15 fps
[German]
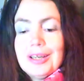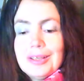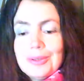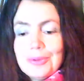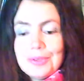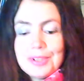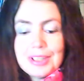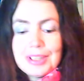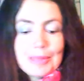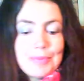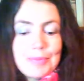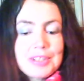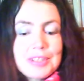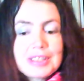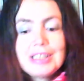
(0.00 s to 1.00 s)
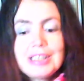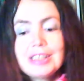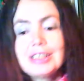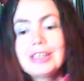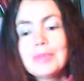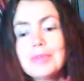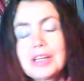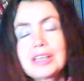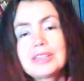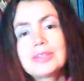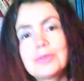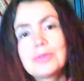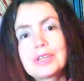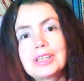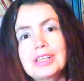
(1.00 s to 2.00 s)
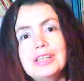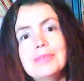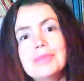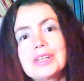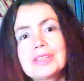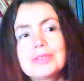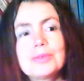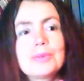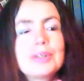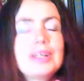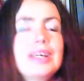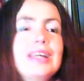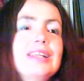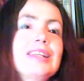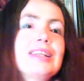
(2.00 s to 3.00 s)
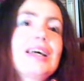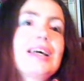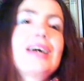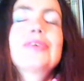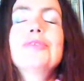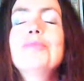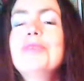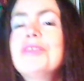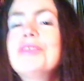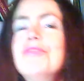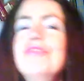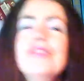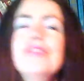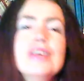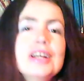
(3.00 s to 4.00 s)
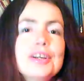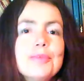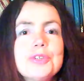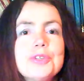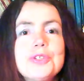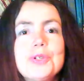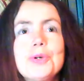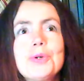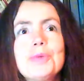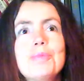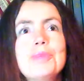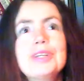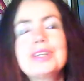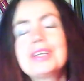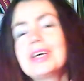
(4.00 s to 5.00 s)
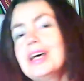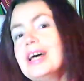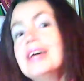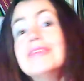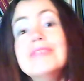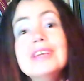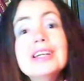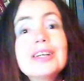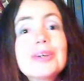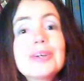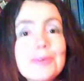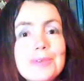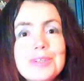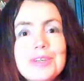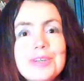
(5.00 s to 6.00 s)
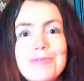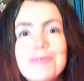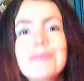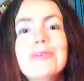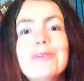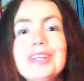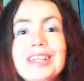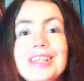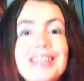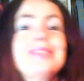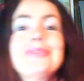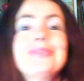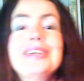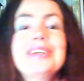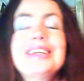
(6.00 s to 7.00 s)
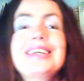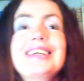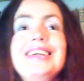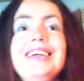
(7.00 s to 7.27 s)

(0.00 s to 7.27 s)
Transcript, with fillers: Und ich habe dieses Lied immer gesungen, immer gesungen, jeden Tag und mit viel Emotion, mit vielen Glücksgefühlen natürlich.